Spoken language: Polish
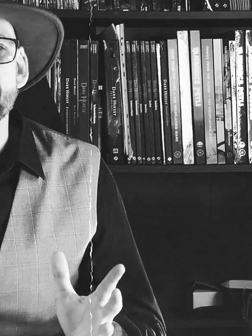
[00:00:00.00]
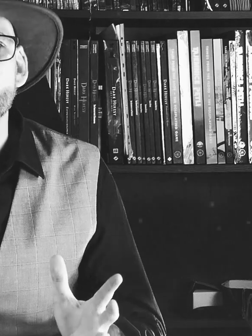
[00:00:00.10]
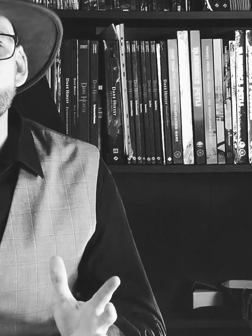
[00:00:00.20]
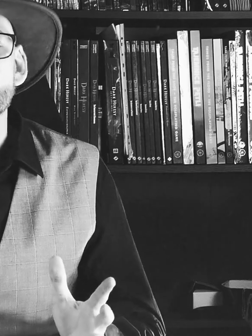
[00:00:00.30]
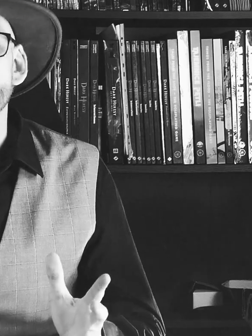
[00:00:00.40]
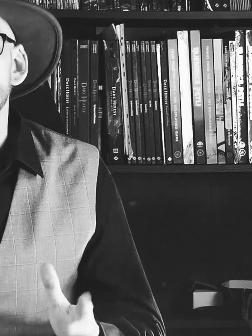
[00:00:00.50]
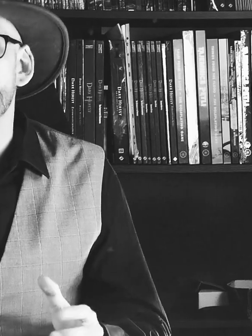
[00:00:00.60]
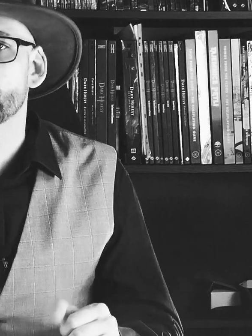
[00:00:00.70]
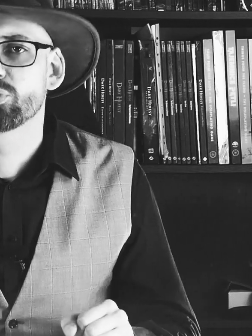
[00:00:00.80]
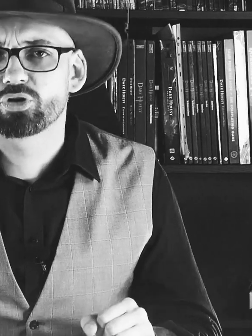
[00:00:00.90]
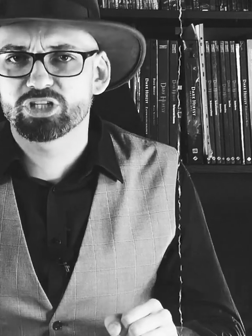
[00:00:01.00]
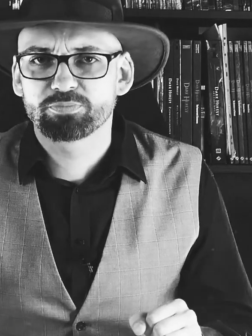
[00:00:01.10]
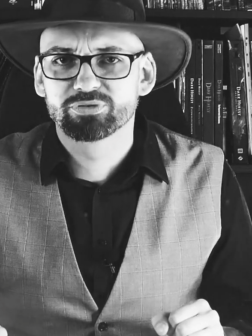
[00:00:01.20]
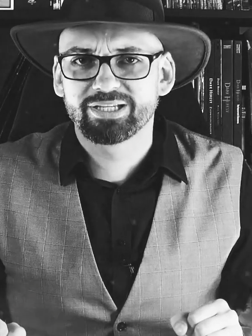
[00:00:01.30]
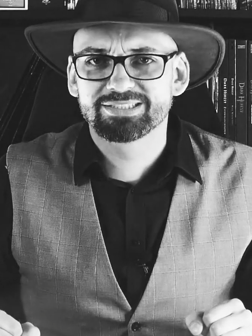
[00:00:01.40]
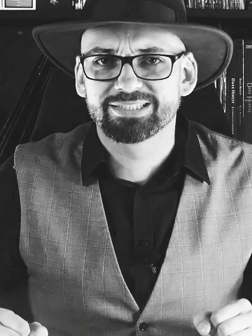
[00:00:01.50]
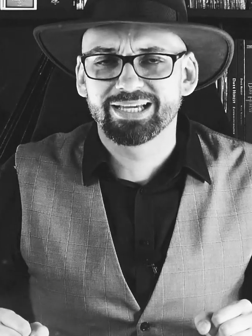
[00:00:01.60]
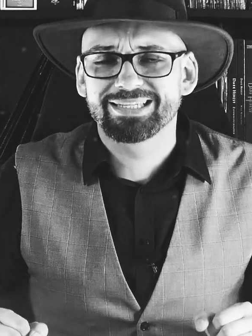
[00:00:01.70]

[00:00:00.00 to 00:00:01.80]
zagłębić się w pełną korespondencję,